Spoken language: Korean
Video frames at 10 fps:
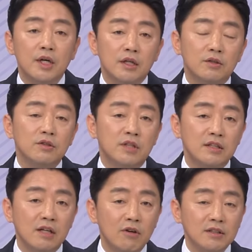그런
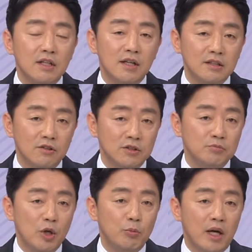대상 확대를 하는 것은
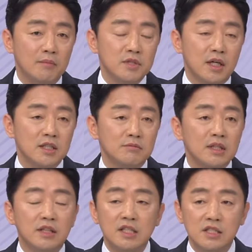매우 바람직하지만
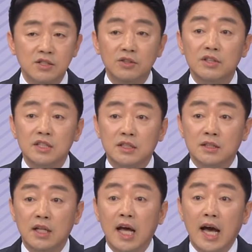그게
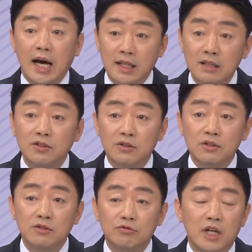실천되지는 않았던
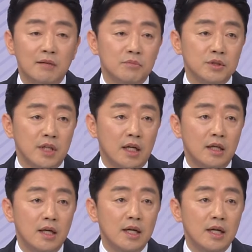것을 우리가 한번 잘